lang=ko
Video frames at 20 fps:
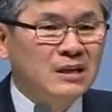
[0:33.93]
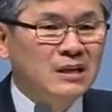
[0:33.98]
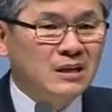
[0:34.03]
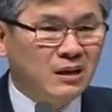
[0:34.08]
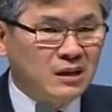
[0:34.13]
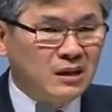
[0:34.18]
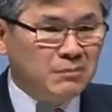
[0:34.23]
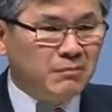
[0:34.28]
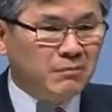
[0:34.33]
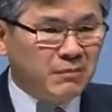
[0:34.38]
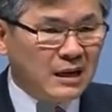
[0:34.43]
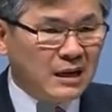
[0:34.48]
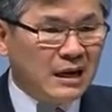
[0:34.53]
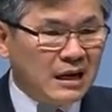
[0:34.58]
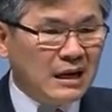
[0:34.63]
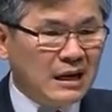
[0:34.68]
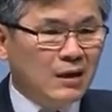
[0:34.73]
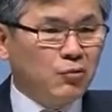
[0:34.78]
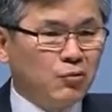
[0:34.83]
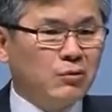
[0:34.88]
열이
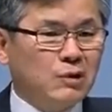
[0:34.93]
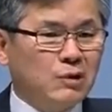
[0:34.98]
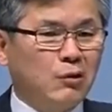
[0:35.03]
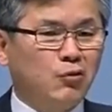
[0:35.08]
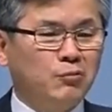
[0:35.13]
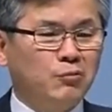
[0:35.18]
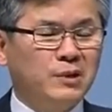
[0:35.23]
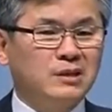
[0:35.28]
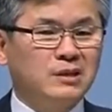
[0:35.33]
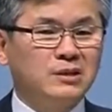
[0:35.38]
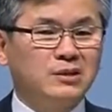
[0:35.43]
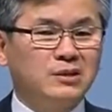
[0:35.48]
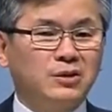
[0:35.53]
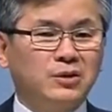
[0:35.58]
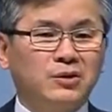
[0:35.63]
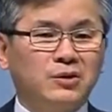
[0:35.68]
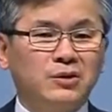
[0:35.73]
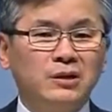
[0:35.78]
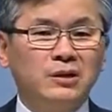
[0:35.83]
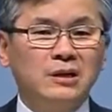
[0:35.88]
막
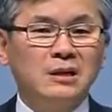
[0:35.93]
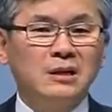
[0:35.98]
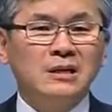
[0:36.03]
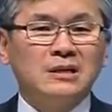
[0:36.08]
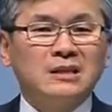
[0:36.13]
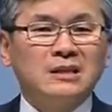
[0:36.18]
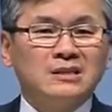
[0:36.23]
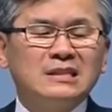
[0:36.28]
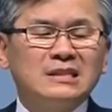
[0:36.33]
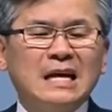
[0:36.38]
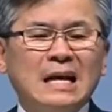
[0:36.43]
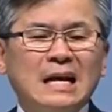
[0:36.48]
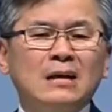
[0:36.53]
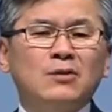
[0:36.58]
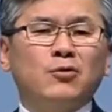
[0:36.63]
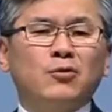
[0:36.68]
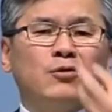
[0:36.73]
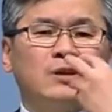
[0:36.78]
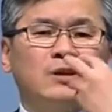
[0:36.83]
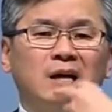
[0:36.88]
올라오면은요, 그
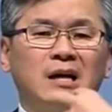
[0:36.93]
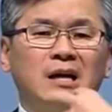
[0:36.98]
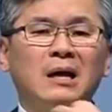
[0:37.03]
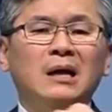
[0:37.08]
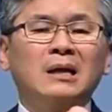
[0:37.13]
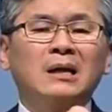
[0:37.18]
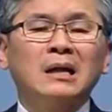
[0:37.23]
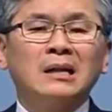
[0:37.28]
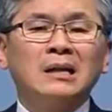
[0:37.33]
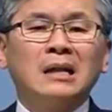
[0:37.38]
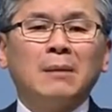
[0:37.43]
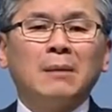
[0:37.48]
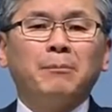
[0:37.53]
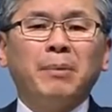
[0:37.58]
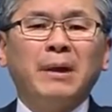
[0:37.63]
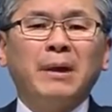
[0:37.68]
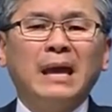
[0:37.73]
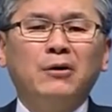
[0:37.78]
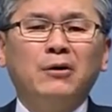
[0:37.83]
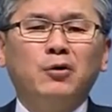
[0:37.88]
찬 공기가 내
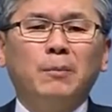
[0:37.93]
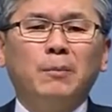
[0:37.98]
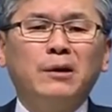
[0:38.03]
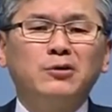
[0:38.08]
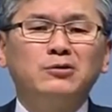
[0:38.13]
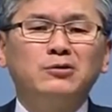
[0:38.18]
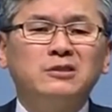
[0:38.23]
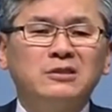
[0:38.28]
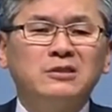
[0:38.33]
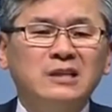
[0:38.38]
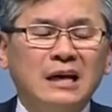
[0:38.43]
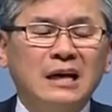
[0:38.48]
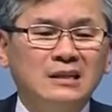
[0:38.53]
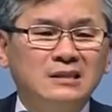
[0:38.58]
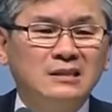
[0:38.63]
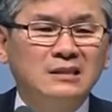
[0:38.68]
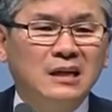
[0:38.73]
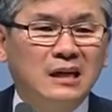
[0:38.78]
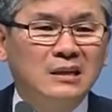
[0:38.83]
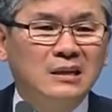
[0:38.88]
폐로 바로
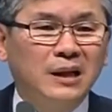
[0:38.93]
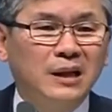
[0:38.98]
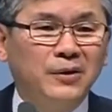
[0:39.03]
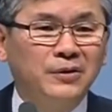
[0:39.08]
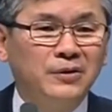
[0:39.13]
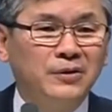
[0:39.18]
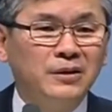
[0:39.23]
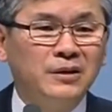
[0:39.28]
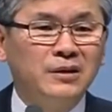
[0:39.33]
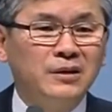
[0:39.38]
들어가는 것 같아요.